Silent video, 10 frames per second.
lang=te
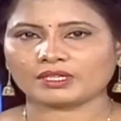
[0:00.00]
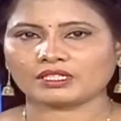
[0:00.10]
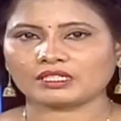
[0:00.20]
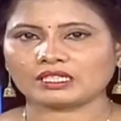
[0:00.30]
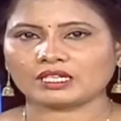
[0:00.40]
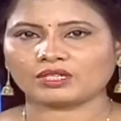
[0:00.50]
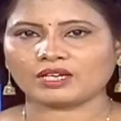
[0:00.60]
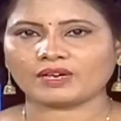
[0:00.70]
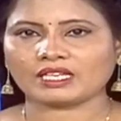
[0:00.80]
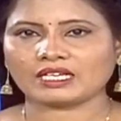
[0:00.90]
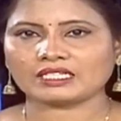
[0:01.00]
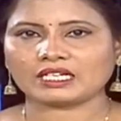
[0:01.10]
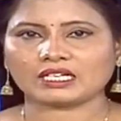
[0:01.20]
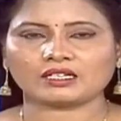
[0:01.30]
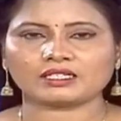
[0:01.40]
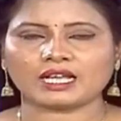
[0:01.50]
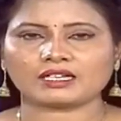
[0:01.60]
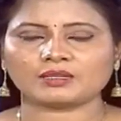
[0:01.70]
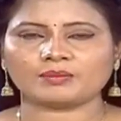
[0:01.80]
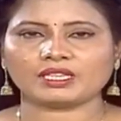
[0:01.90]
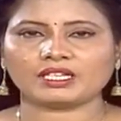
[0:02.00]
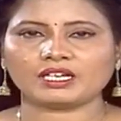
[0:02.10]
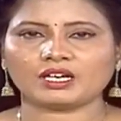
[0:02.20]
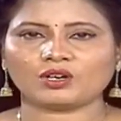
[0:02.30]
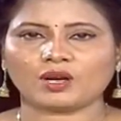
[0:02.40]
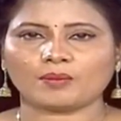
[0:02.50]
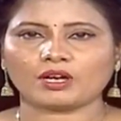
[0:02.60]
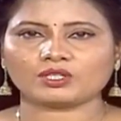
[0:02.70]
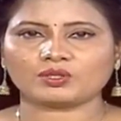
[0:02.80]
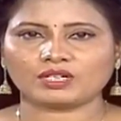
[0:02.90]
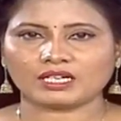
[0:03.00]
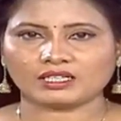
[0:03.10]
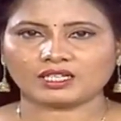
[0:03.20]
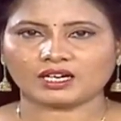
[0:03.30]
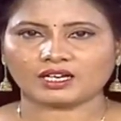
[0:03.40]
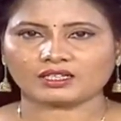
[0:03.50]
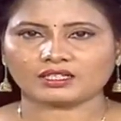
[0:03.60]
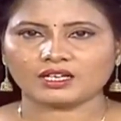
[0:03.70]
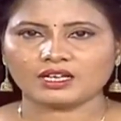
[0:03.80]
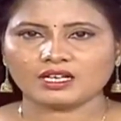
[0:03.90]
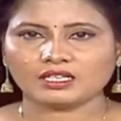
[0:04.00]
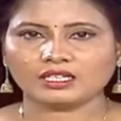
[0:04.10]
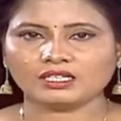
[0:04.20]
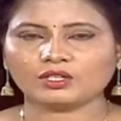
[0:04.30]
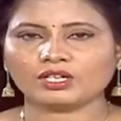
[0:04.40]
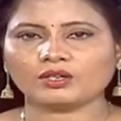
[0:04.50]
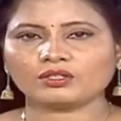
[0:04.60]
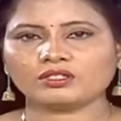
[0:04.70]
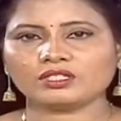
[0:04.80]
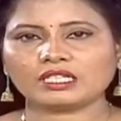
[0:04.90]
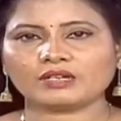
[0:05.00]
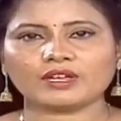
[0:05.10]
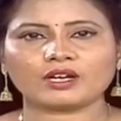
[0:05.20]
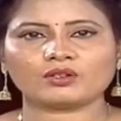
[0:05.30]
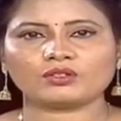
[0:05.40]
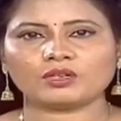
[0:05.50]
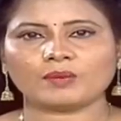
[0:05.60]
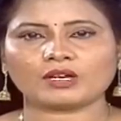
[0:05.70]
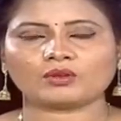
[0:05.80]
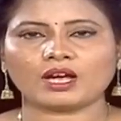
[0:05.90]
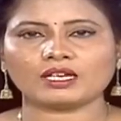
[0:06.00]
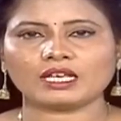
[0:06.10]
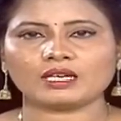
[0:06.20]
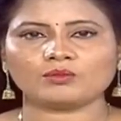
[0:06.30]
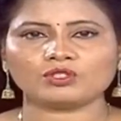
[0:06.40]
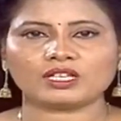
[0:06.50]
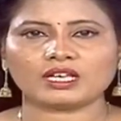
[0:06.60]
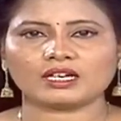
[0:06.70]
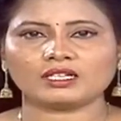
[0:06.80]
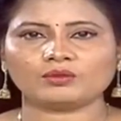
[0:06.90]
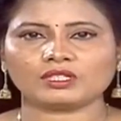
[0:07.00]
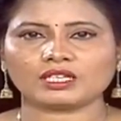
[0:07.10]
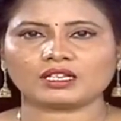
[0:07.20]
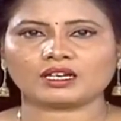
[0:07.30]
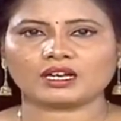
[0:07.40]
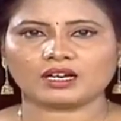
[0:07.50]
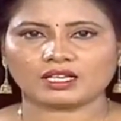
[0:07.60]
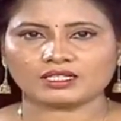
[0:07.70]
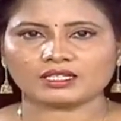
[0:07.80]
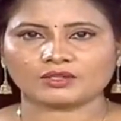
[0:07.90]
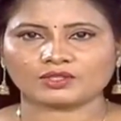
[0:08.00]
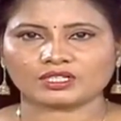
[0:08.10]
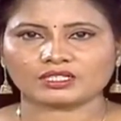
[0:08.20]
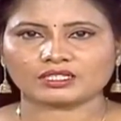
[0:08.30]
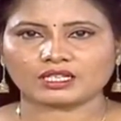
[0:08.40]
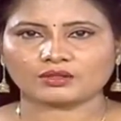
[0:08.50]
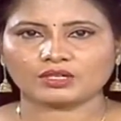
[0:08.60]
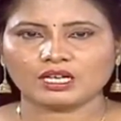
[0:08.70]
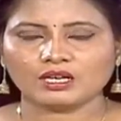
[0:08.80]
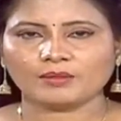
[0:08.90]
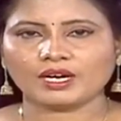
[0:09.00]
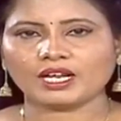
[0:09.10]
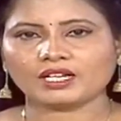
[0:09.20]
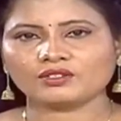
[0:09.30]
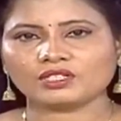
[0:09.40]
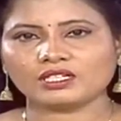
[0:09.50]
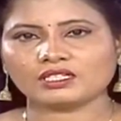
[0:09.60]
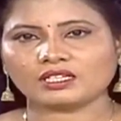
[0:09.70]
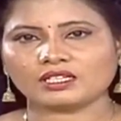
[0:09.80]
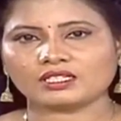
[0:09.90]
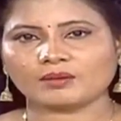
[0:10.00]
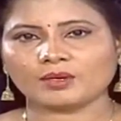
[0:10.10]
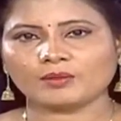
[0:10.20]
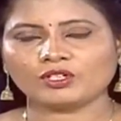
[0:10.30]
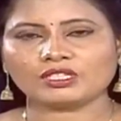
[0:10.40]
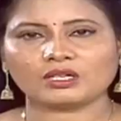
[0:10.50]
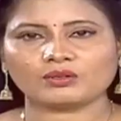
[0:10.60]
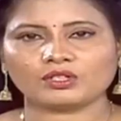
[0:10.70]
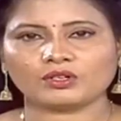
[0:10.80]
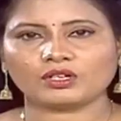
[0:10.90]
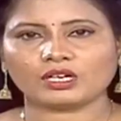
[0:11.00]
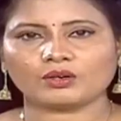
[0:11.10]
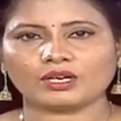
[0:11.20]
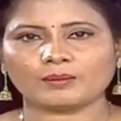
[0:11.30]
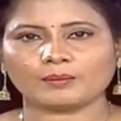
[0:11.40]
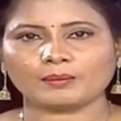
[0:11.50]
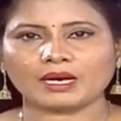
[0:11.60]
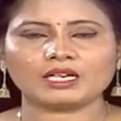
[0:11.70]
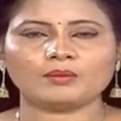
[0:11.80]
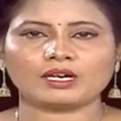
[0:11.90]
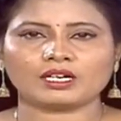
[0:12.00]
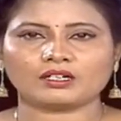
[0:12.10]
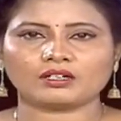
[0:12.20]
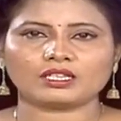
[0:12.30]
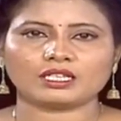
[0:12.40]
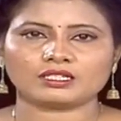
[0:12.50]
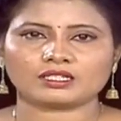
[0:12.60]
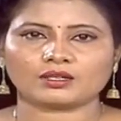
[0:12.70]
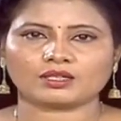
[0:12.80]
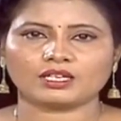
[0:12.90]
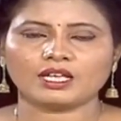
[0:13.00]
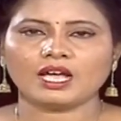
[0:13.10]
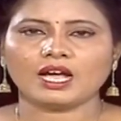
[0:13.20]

రేపింది ఇద్దరు దేవాదాయ శాఖ సిబ్బందికి కరోనా పాజిటివ్గా నిర్ధారణ అయింది దీంతో ఈ రోజు నుంచి ఇరవై ఒక్క రోజుల పాటు ఆలయాన్ని మూసేయాలని ఉన్నతాధికారులు ఆదేశాలు జారీ చేశారు మేడారం చిన్న జాతర సమయంలో ఇద్దరు ఉద్యోగులు కరోనా బారిన పడ్డట్లుగా తెలుస్తోంది